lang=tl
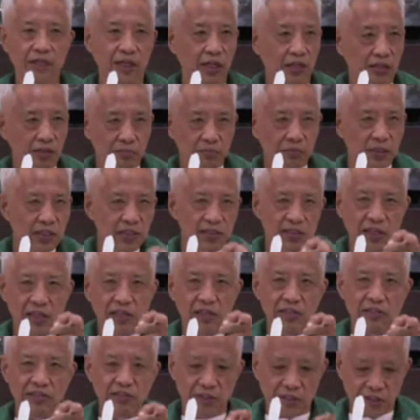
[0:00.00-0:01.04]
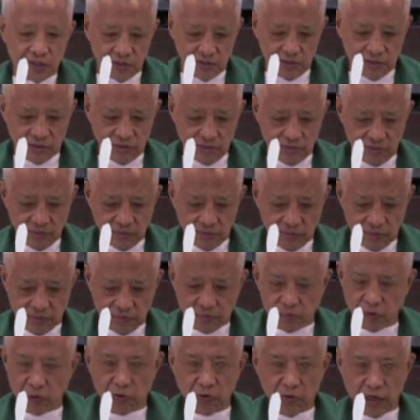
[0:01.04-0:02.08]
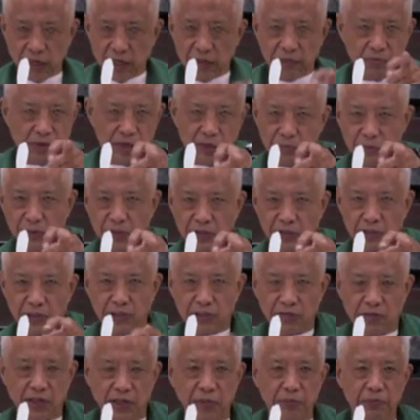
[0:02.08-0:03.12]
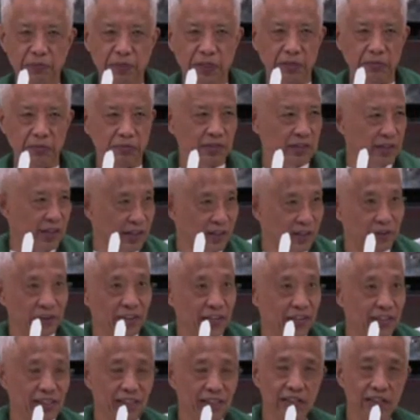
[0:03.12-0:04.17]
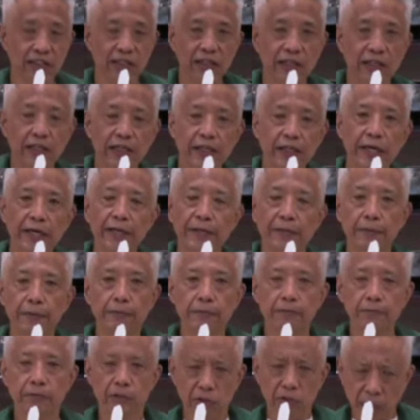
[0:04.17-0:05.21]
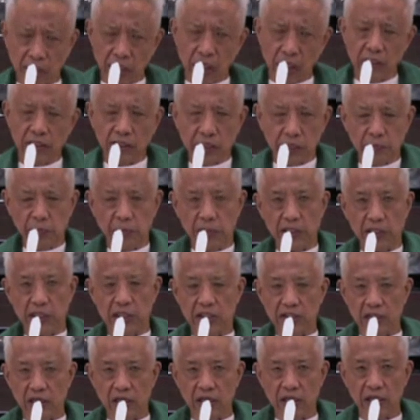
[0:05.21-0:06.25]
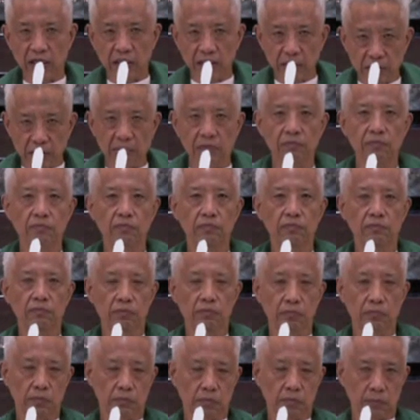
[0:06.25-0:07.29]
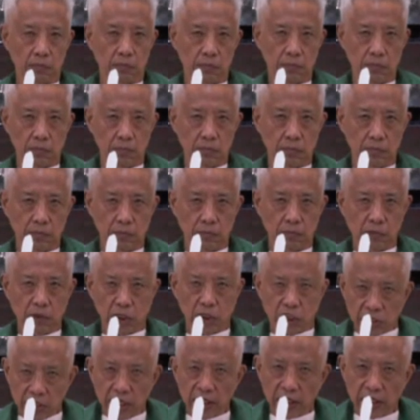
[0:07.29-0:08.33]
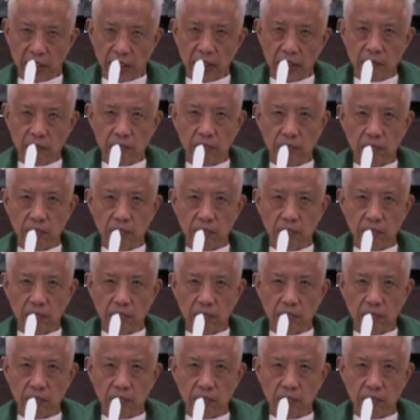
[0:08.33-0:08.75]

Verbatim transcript: Ay, yung mga challenges, proclaim liberty to captive. Ah, wala sa kanila yan. Yun ang ating ipagdasal ngayon na sana